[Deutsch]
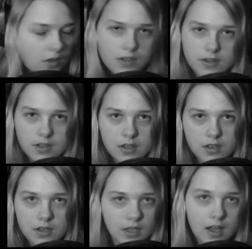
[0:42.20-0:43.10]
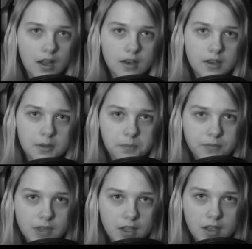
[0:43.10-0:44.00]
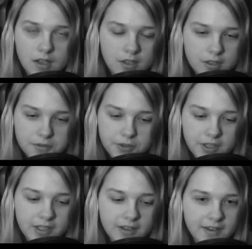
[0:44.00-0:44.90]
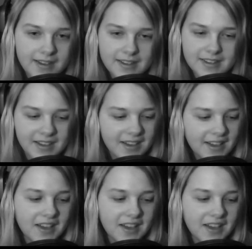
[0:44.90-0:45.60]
Faszinierend. Egal. Ähm, jedenfalls, ich,